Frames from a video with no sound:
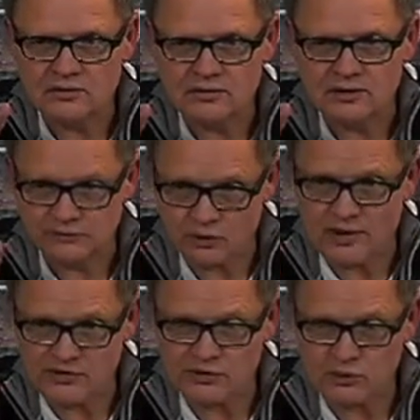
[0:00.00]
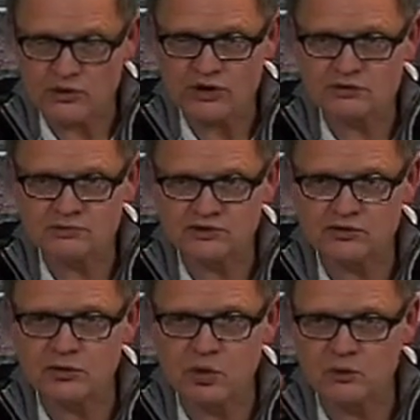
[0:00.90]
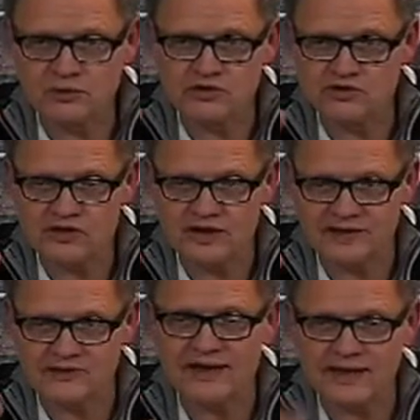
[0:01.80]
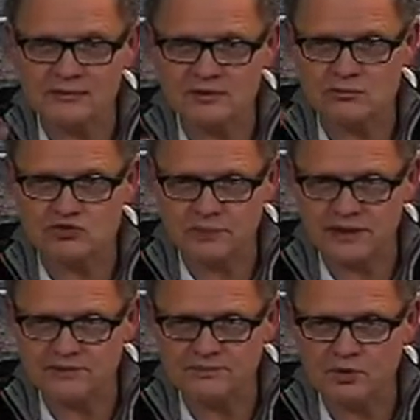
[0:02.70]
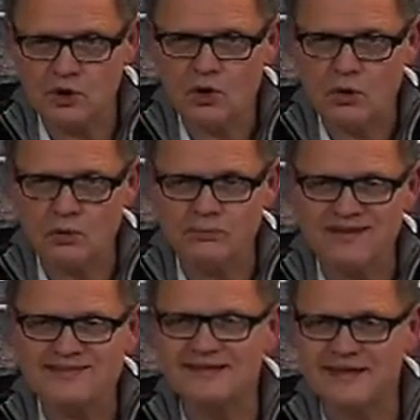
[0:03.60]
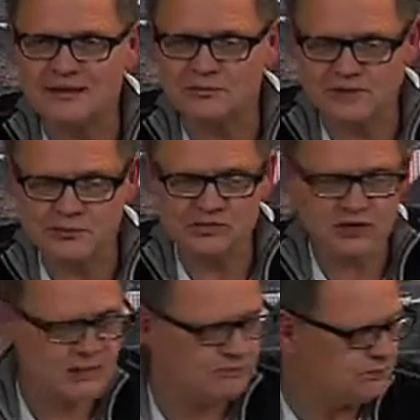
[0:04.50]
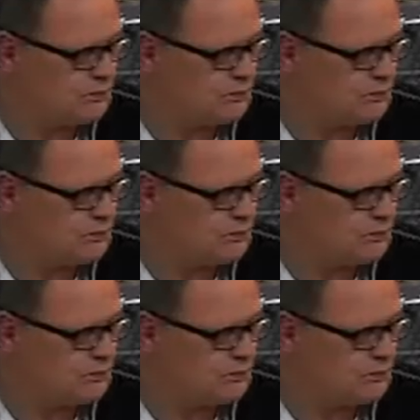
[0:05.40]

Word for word: der für Barcelona spielt, zu kommunizieren. Also er kann mit ihm sprechen und Messi kann ihm Tipps geben.